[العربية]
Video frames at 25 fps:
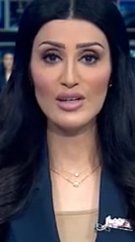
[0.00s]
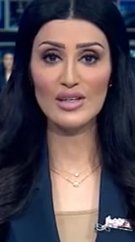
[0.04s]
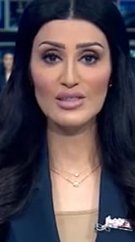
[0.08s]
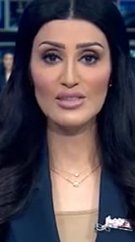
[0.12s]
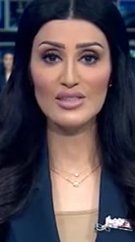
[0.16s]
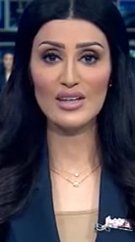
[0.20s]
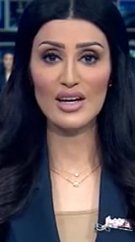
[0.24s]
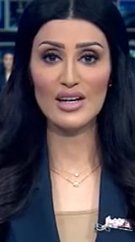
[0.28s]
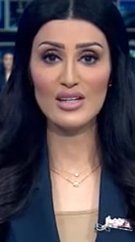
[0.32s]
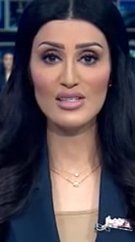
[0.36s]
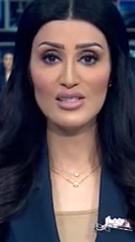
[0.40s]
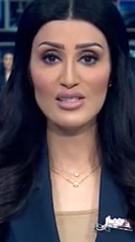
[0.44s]

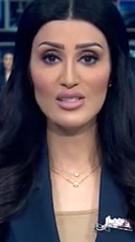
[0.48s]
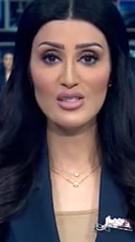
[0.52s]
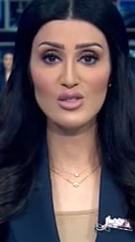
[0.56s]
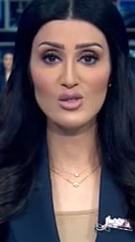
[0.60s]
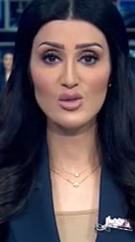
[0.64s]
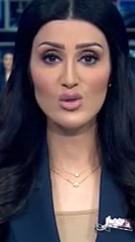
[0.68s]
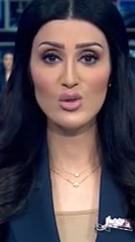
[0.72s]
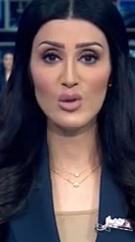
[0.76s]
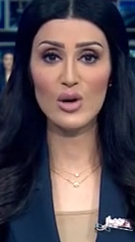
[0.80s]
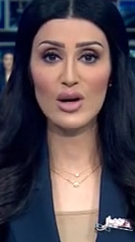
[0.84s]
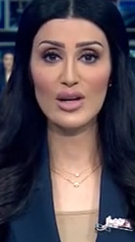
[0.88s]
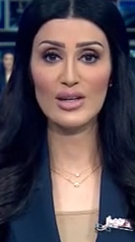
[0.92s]
تعزيز
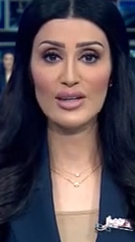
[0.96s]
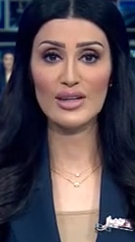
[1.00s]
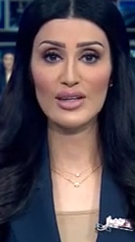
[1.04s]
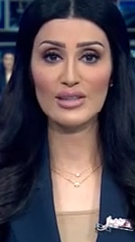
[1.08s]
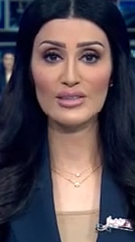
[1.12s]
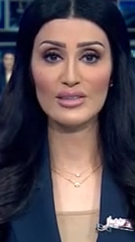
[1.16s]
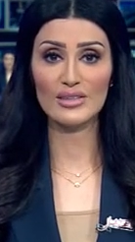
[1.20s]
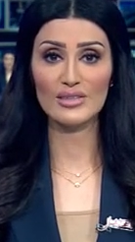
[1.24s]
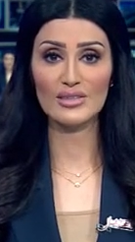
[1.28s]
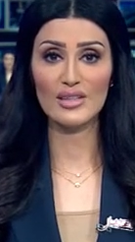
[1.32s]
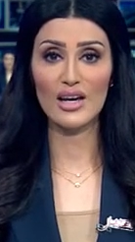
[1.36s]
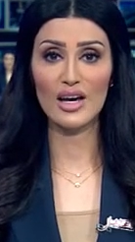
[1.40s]
آليات
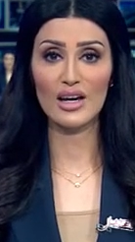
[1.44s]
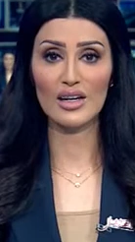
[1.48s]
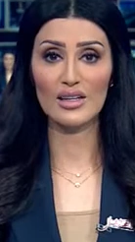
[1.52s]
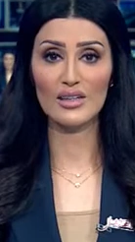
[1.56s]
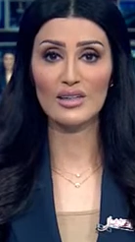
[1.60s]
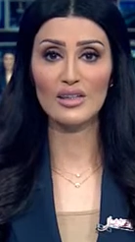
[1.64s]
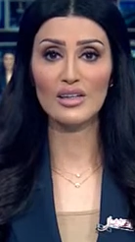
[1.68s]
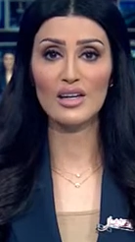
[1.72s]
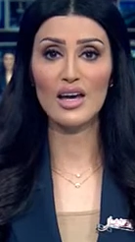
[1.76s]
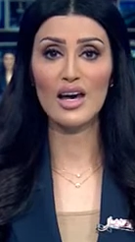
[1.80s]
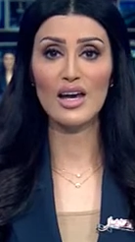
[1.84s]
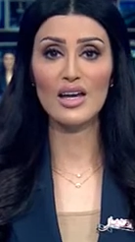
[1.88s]

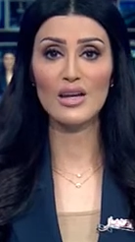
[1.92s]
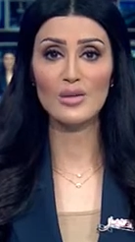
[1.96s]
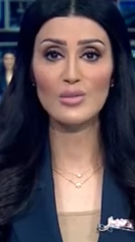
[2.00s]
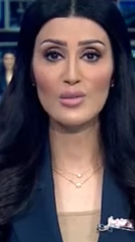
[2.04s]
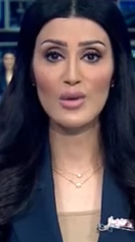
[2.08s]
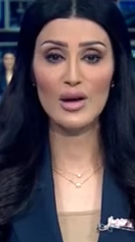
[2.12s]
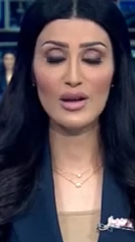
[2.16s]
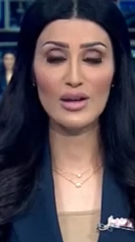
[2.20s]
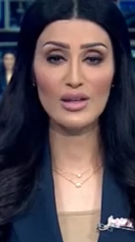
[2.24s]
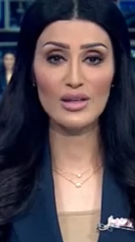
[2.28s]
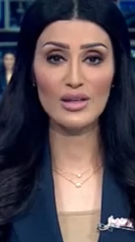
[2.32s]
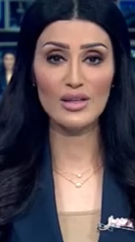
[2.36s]
التحقيق
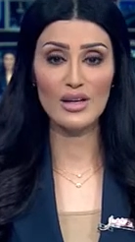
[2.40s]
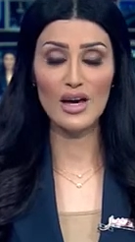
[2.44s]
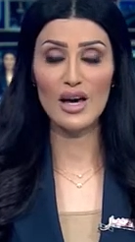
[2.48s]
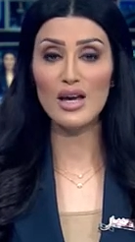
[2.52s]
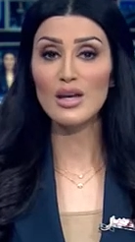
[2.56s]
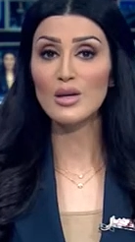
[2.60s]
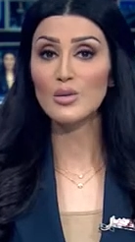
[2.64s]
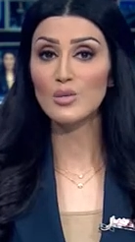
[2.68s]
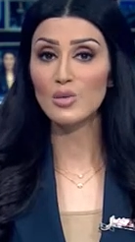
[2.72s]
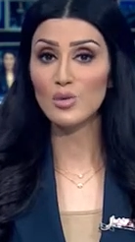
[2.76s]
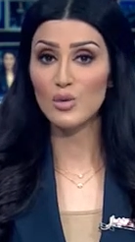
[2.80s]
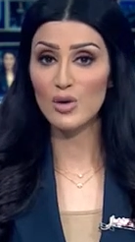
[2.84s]
المالي
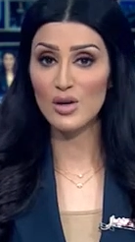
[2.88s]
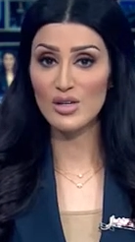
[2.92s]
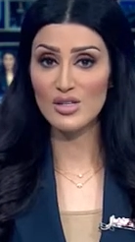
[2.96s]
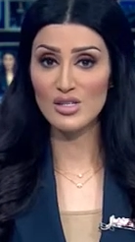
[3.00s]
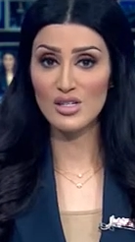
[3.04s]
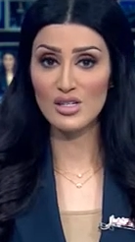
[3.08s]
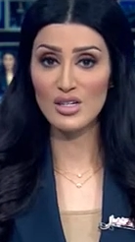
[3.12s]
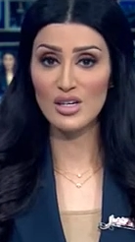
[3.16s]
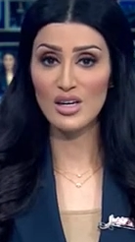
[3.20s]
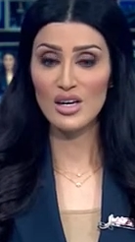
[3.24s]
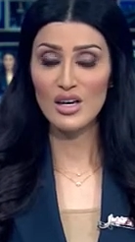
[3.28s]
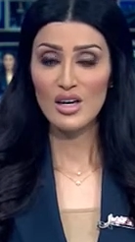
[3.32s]

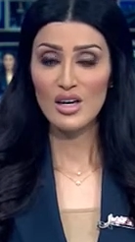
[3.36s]
الموازي